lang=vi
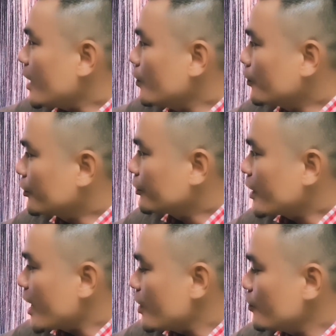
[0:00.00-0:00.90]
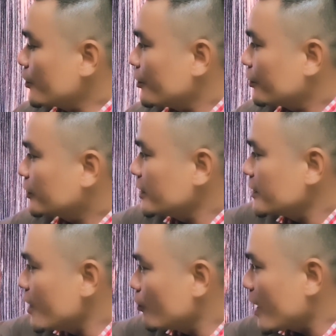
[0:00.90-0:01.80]
Hour, hour. Thì
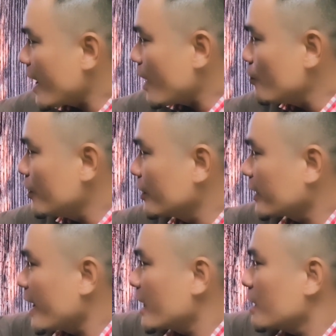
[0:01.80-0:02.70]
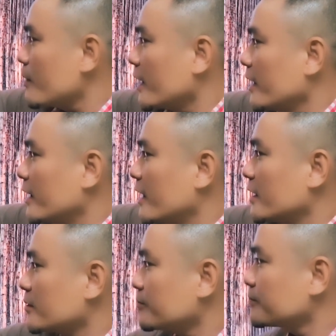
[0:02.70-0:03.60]
đều là hour cả các bạn nghe
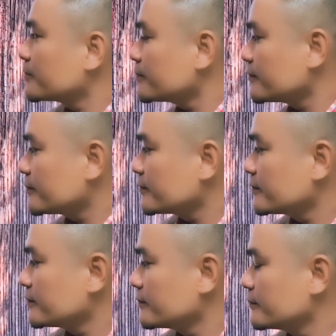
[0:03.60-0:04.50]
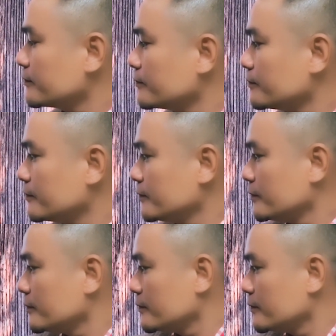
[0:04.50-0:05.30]
đây. Hour,